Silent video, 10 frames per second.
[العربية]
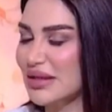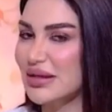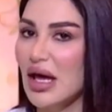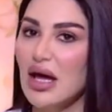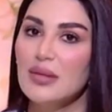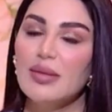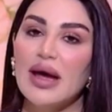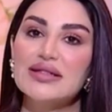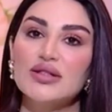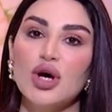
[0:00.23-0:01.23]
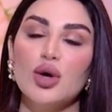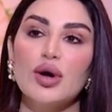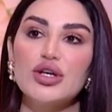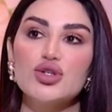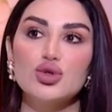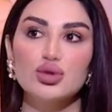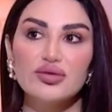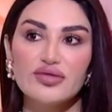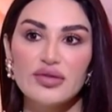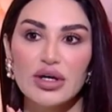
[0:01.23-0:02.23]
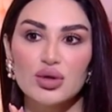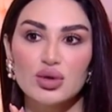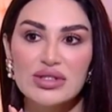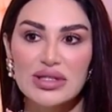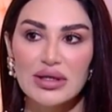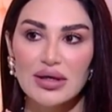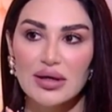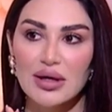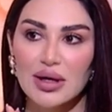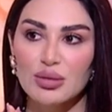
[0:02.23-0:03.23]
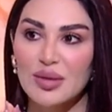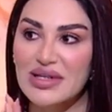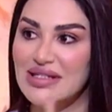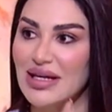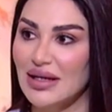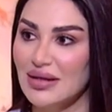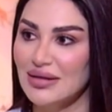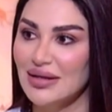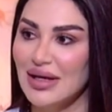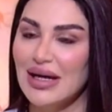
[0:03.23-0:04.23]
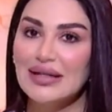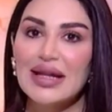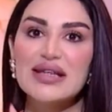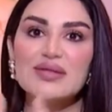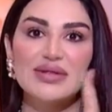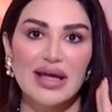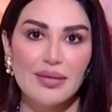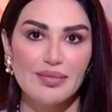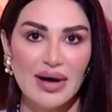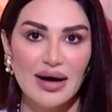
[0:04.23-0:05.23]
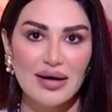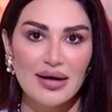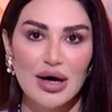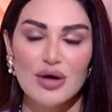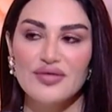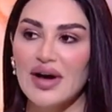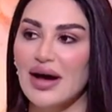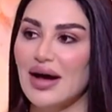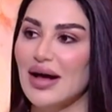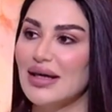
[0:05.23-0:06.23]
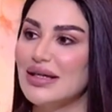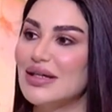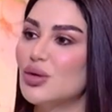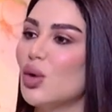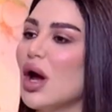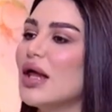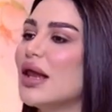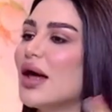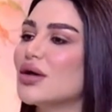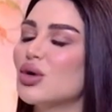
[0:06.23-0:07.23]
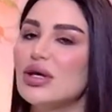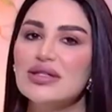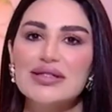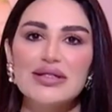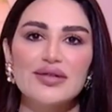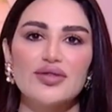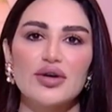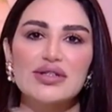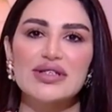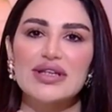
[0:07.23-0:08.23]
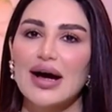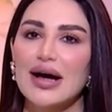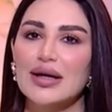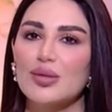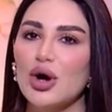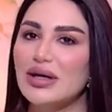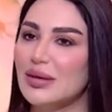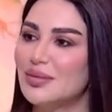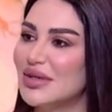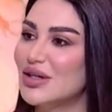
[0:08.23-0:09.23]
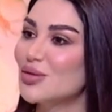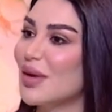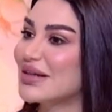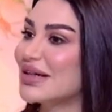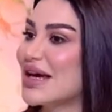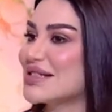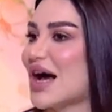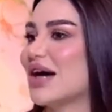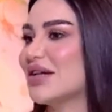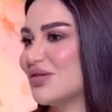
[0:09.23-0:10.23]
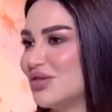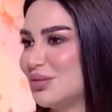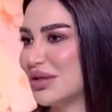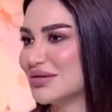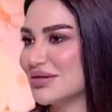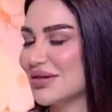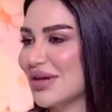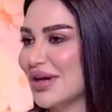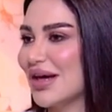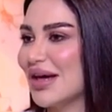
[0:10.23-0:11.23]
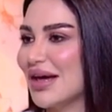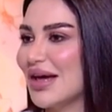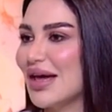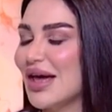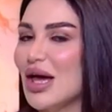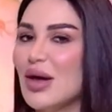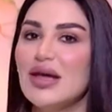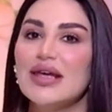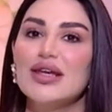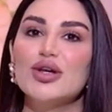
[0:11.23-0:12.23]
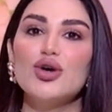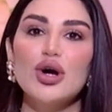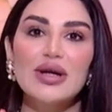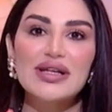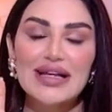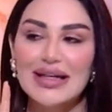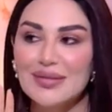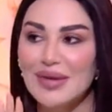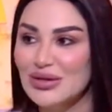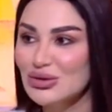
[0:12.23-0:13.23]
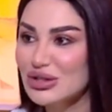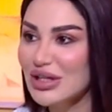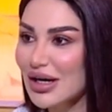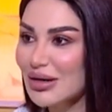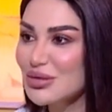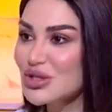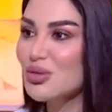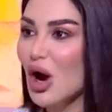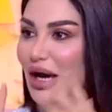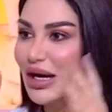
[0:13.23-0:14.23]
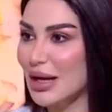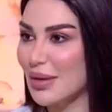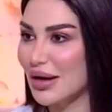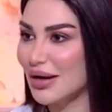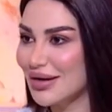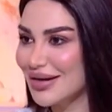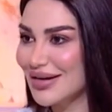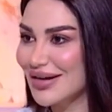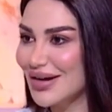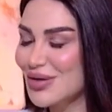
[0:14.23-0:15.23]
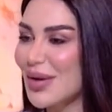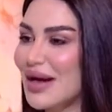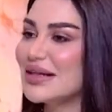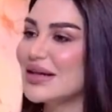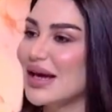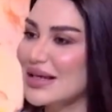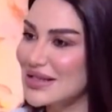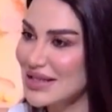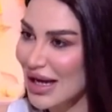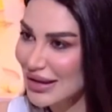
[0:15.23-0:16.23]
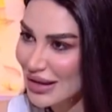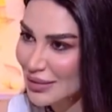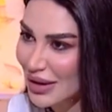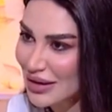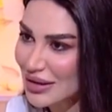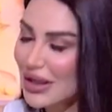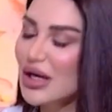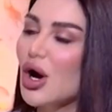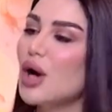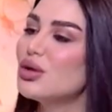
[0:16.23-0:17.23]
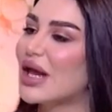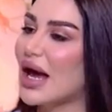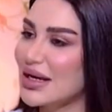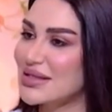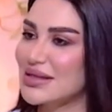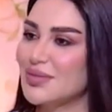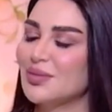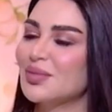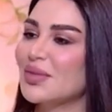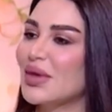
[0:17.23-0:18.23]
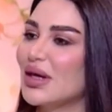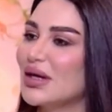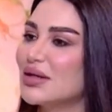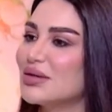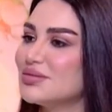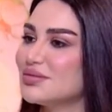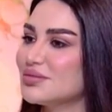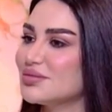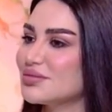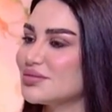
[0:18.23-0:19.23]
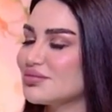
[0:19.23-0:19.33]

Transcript: ده انت ما عشان كده في فشل هو يشوف انه دي آه، ممثله ناس بتحبها فيوحي لها انه انت فظيعه انا معجب بيكي وبعدين عايز اقعدها في البيت لا ده بقى يعني يروح مثلا البنوته مش محجبه ويلا وبعدين عايز يحجبها او العكس الحاجه يا ساره اللي بتيجي غصب عمرها